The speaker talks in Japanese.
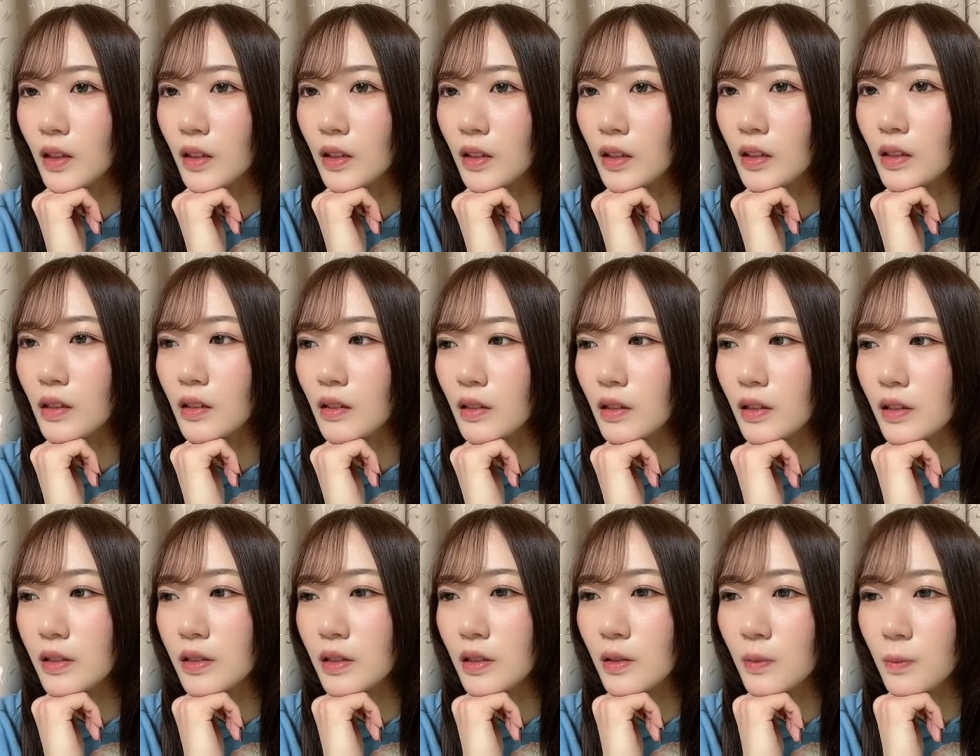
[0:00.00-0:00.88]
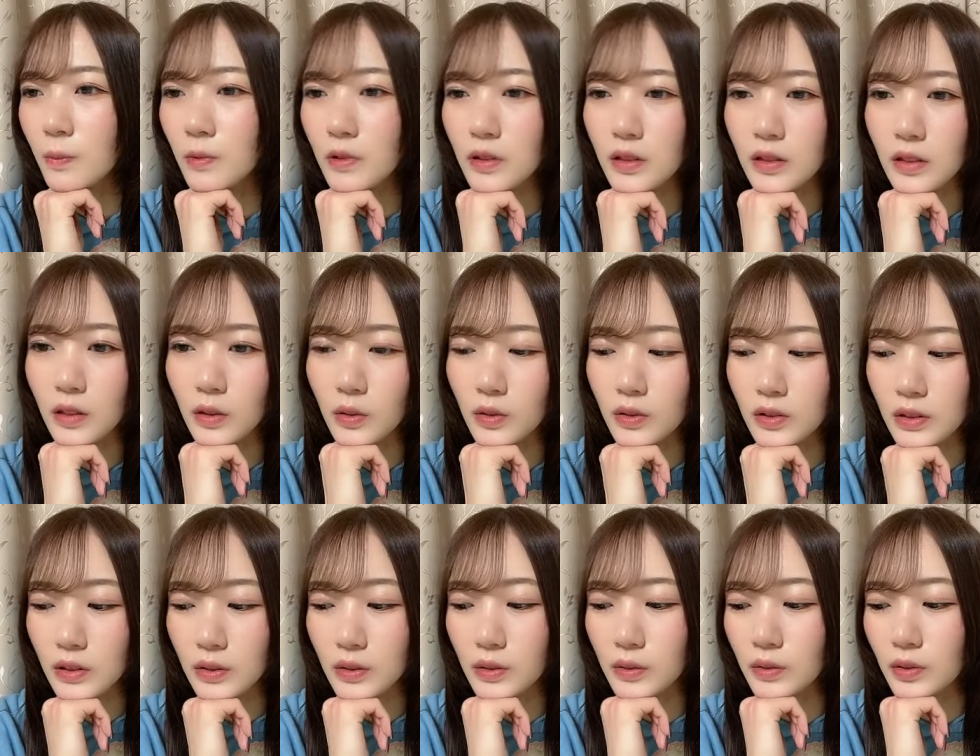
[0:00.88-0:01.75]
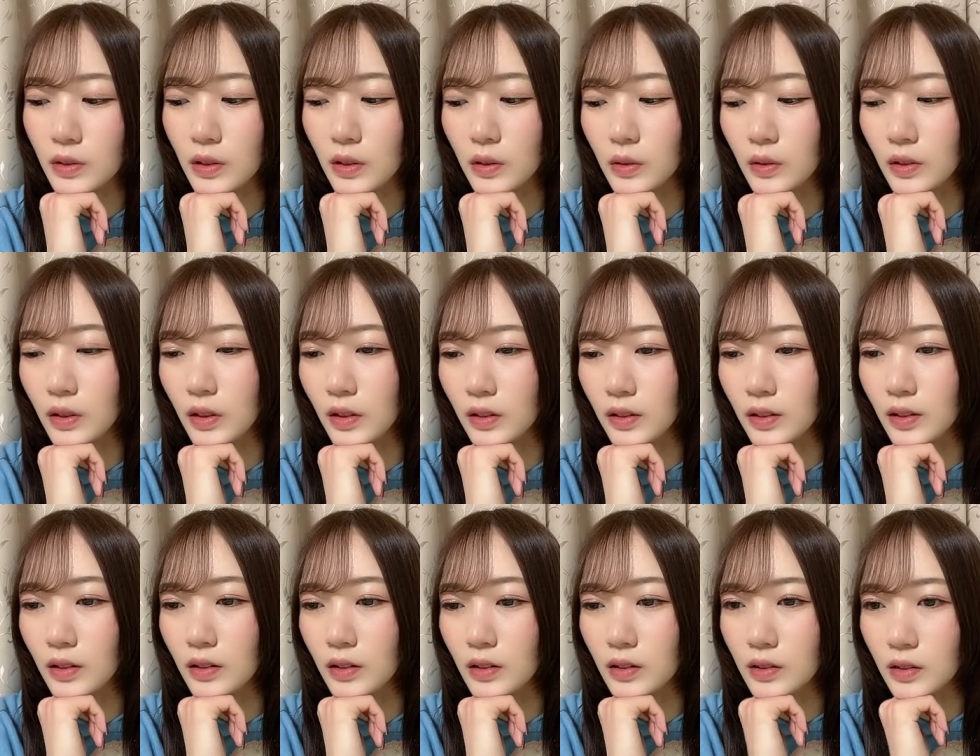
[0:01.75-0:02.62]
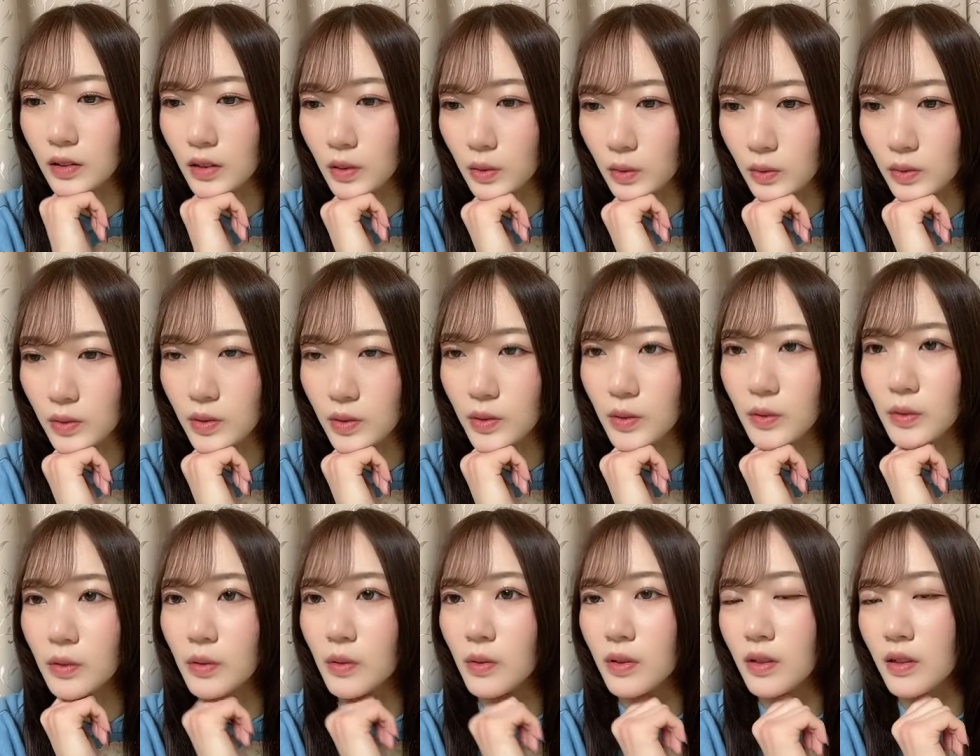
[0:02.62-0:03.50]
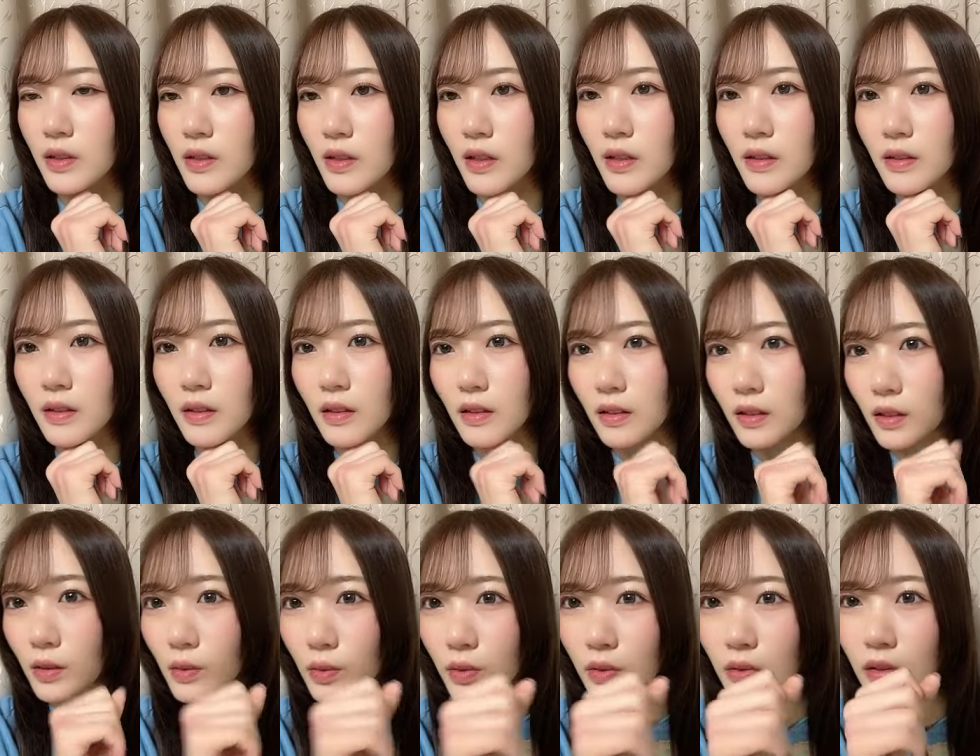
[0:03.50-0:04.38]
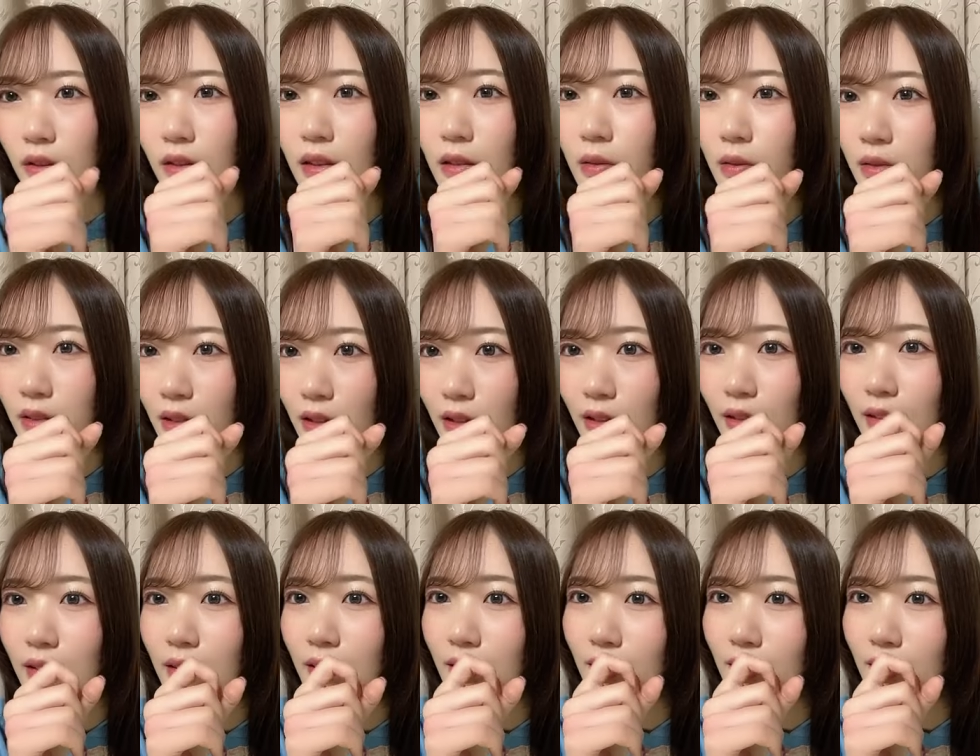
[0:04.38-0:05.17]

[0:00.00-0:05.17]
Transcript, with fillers: 一回ジャンプして年過ごした時あったんですけどその年全然いいことがなくて